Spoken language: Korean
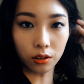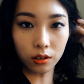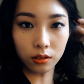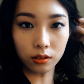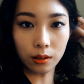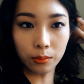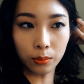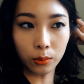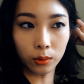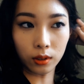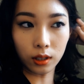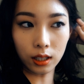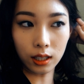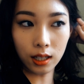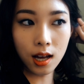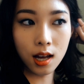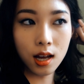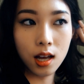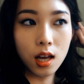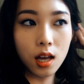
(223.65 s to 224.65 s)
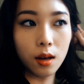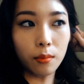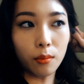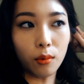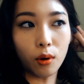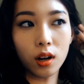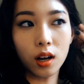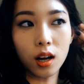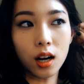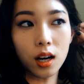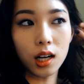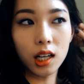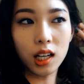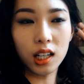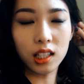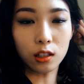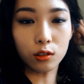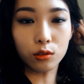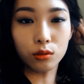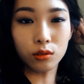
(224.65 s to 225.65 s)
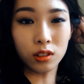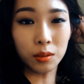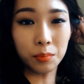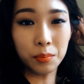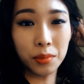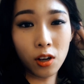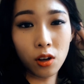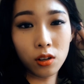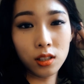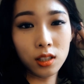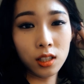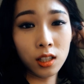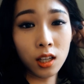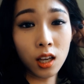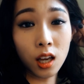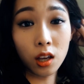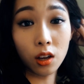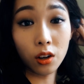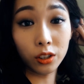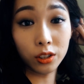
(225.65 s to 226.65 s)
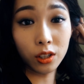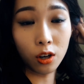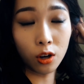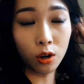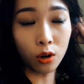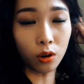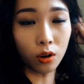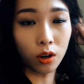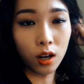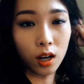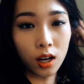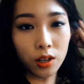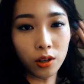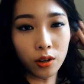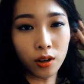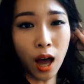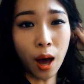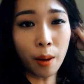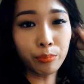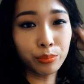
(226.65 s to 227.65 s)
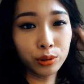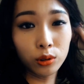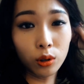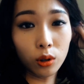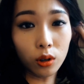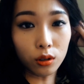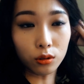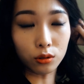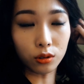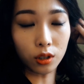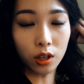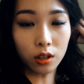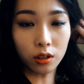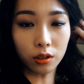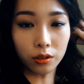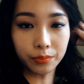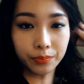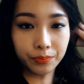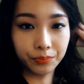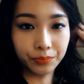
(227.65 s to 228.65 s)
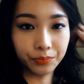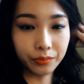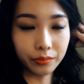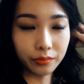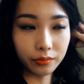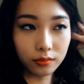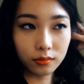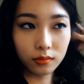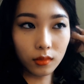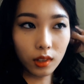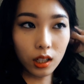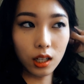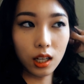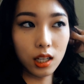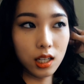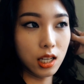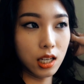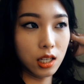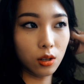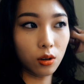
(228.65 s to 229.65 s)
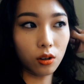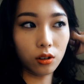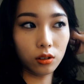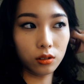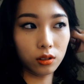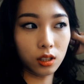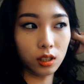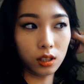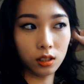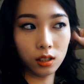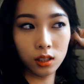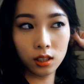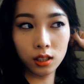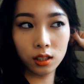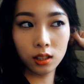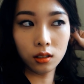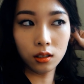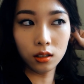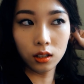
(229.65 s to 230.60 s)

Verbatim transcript: 그렇다 보니까 머리카락이 자꾸 그 피어싱에 껴서 여기 아프더라고요. 근데 이너컨치는